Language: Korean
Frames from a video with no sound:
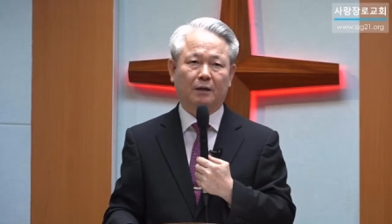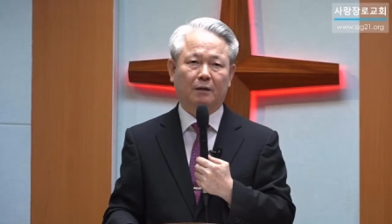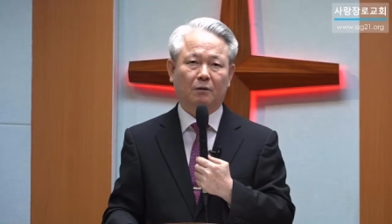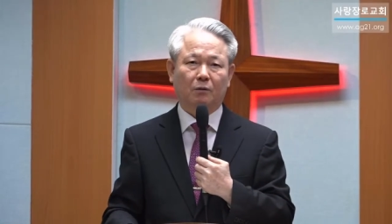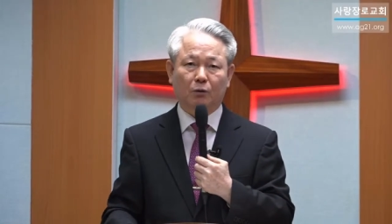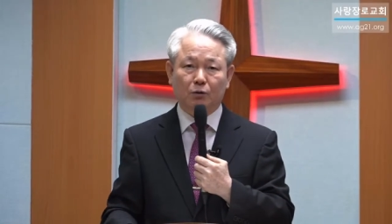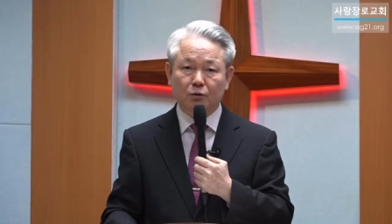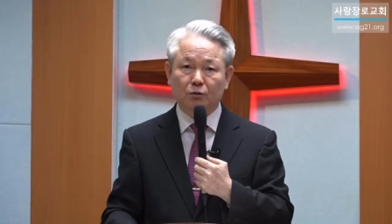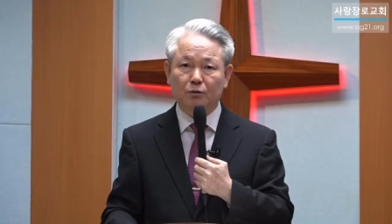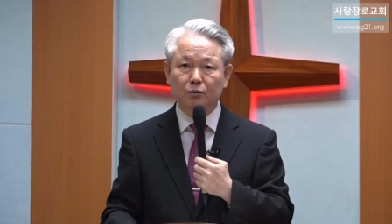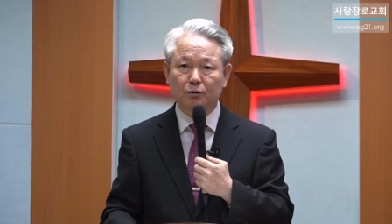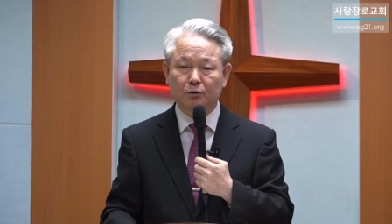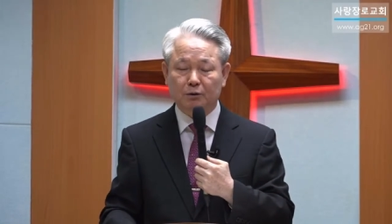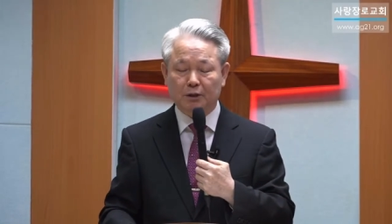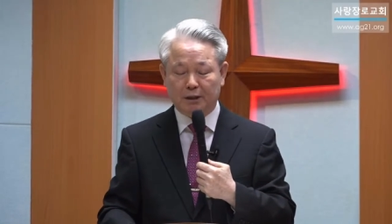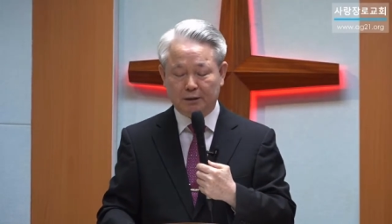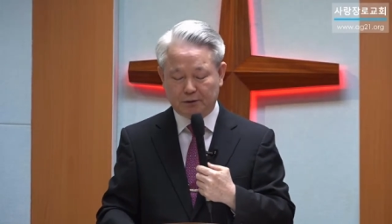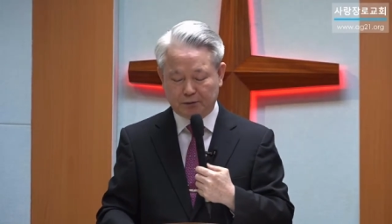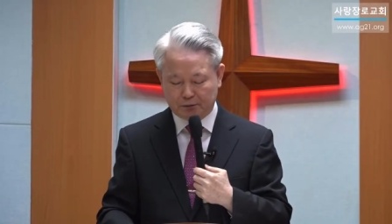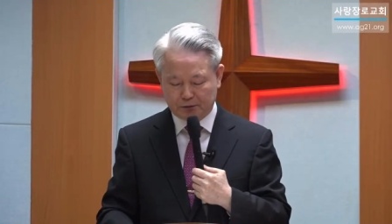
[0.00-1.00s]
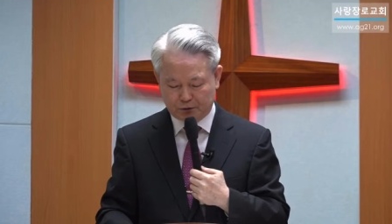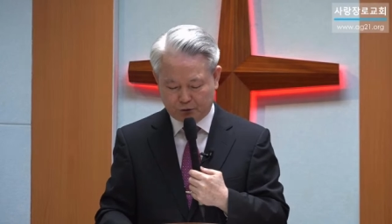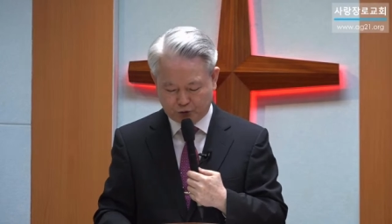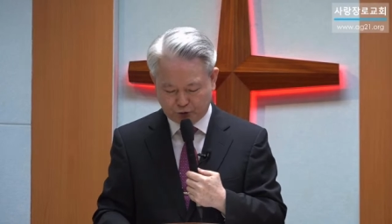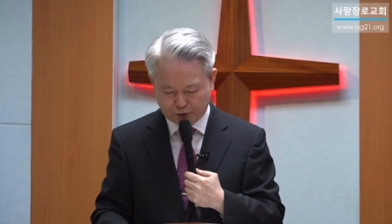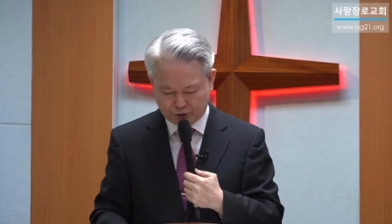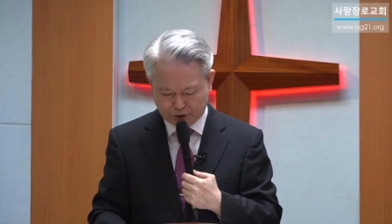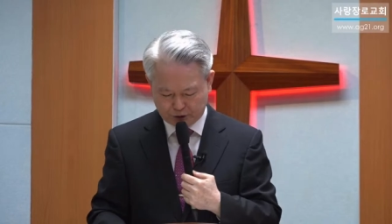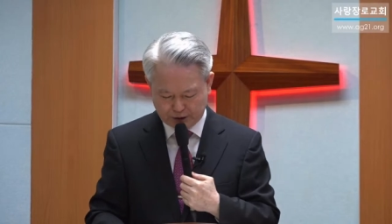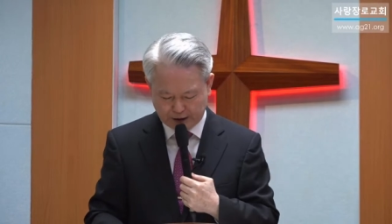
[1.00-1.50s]
어떤 영향력을
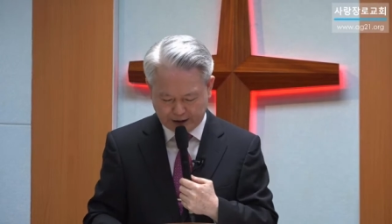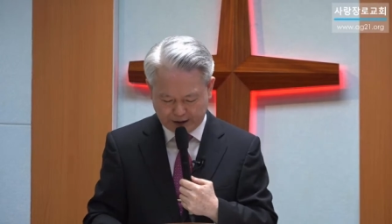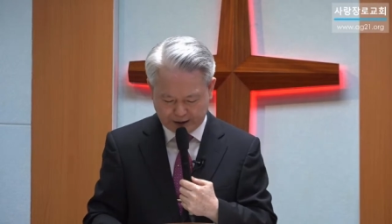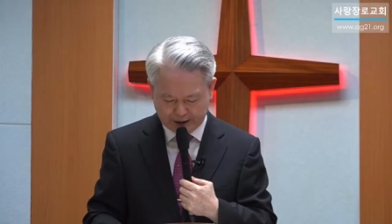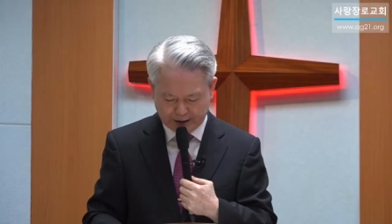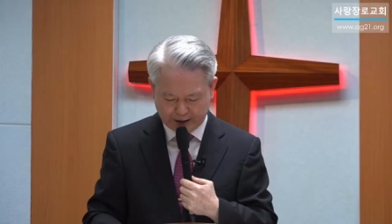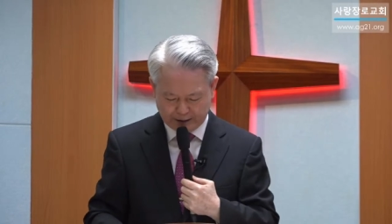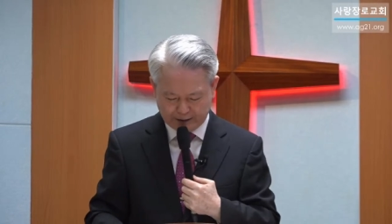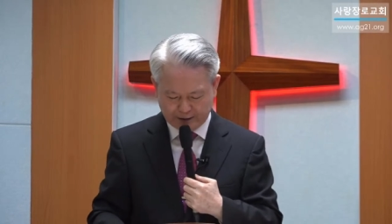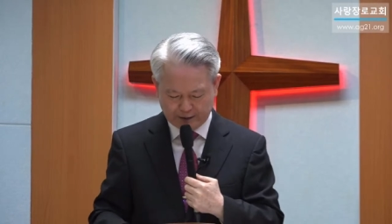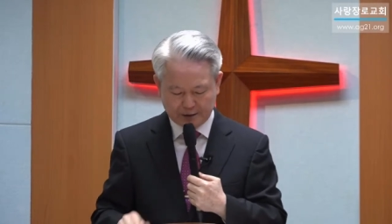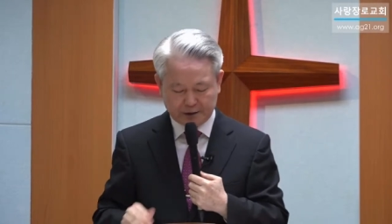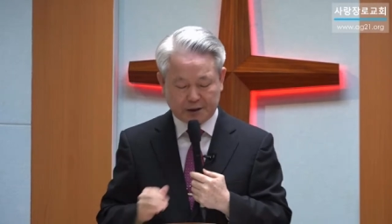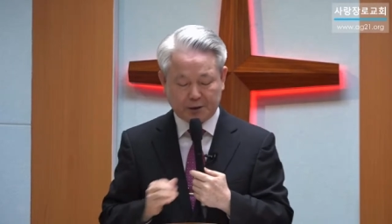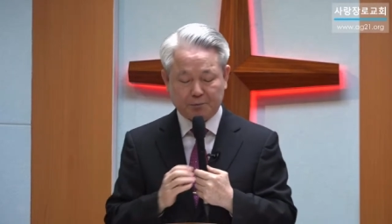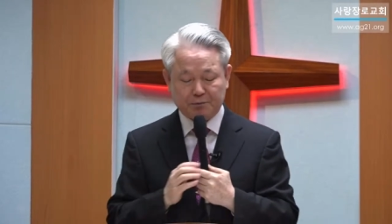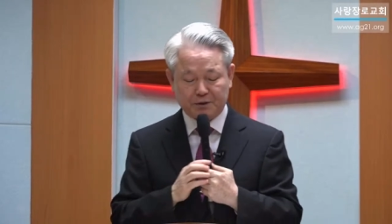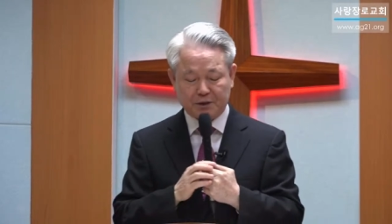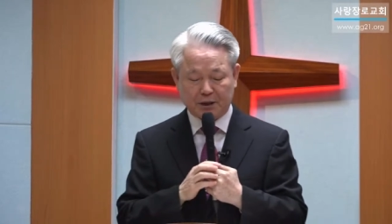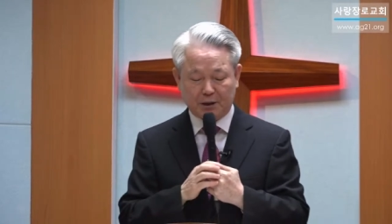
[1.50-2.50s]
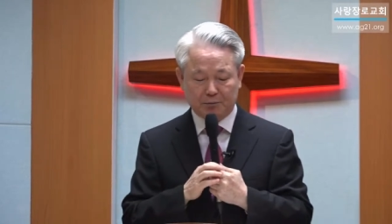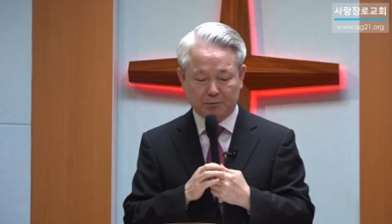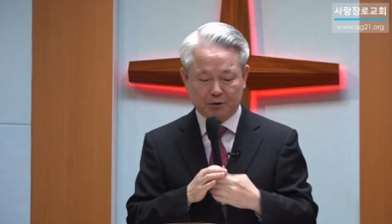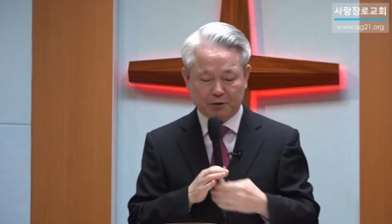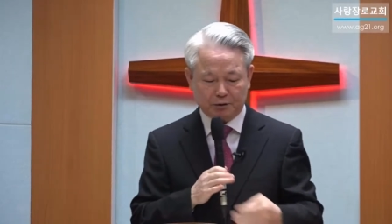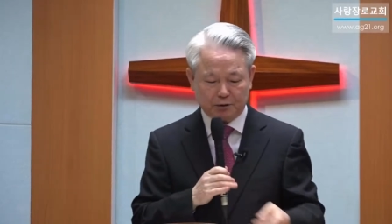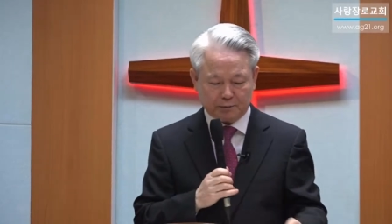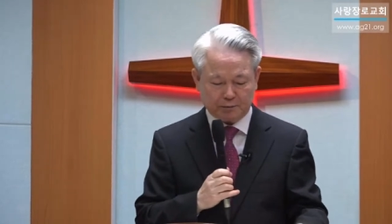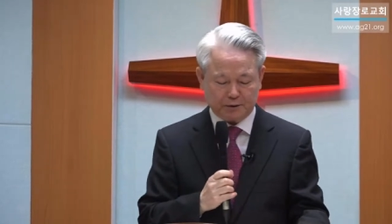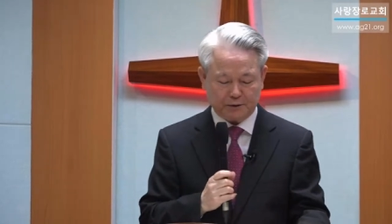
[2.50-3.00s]
주었느냐
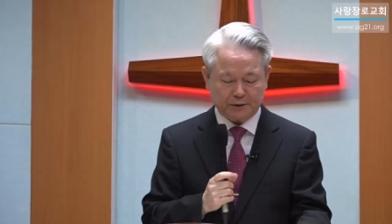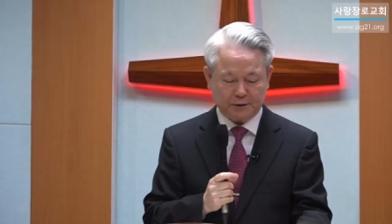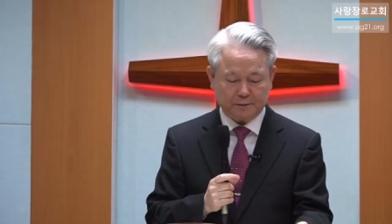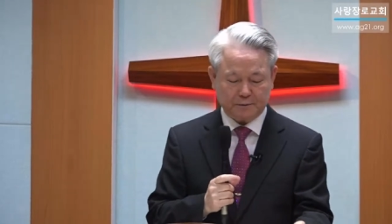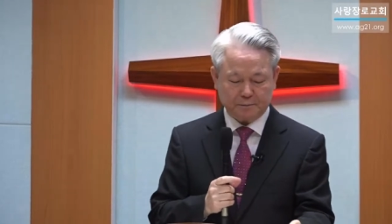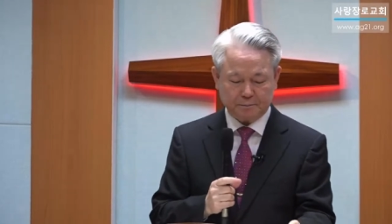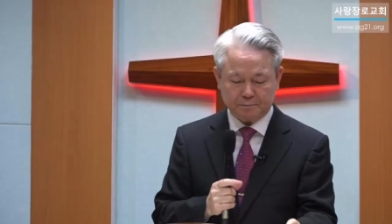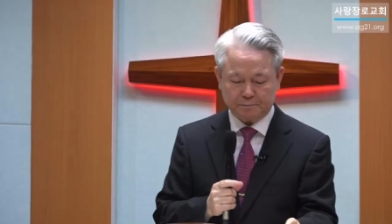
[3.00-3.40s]
13절을 보겠습니다.